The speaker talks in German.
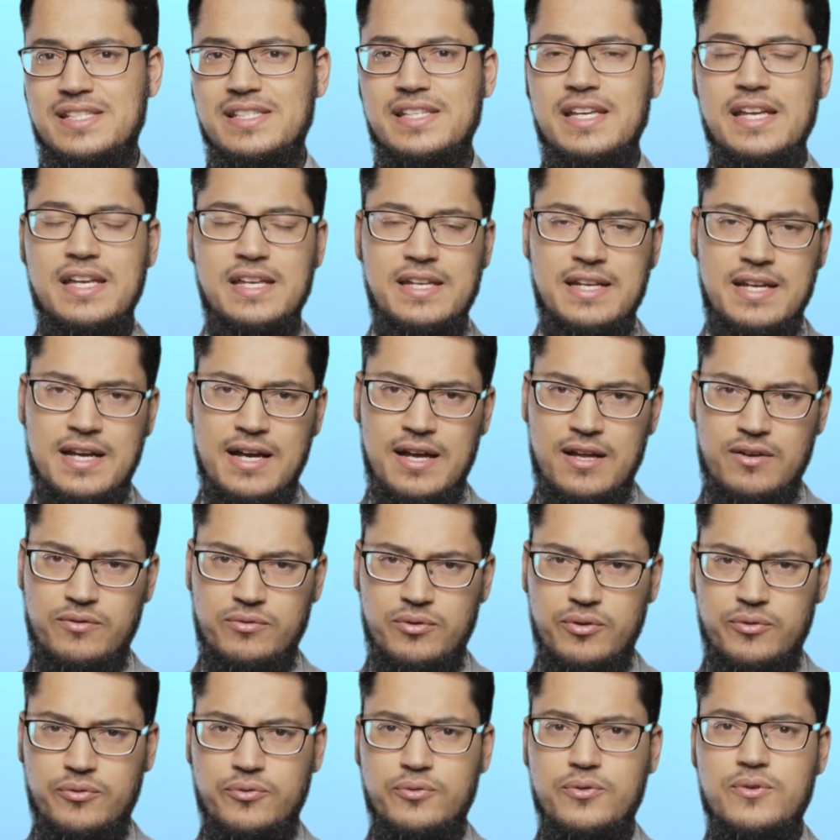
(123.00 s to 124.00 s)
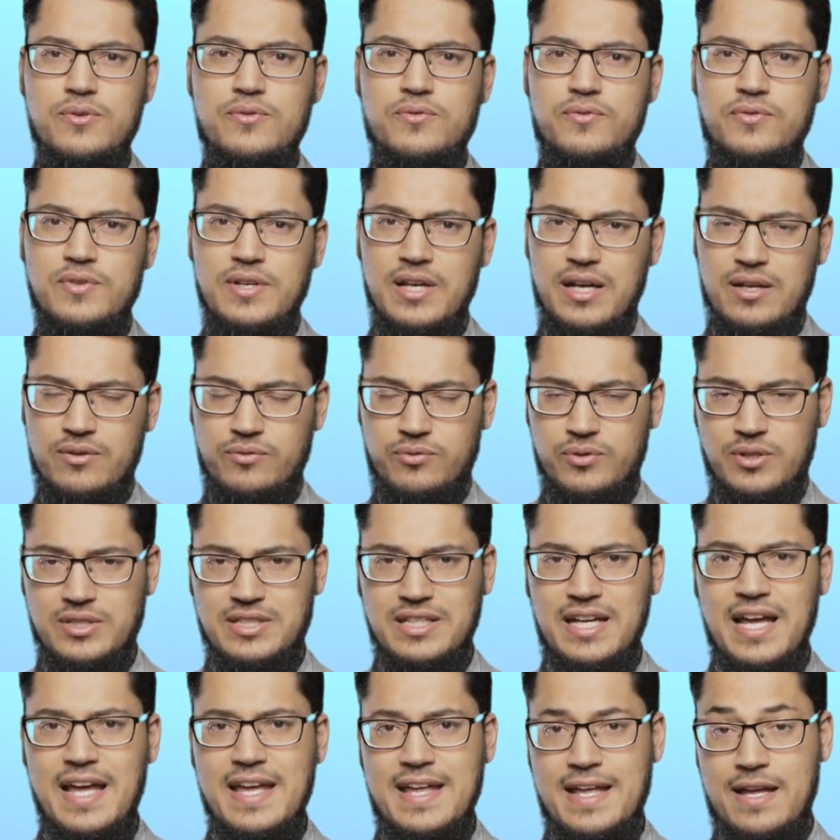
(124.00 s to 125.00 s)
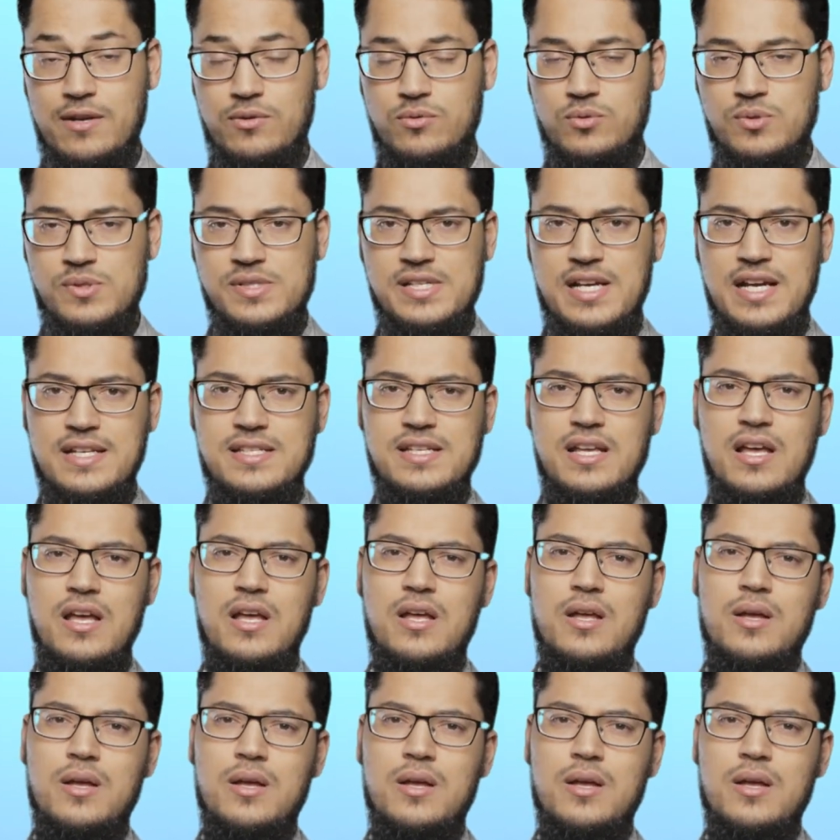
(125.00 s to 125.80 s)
zehn Jahren, vor fünf Jahren, vor drei Jahren und du sagst,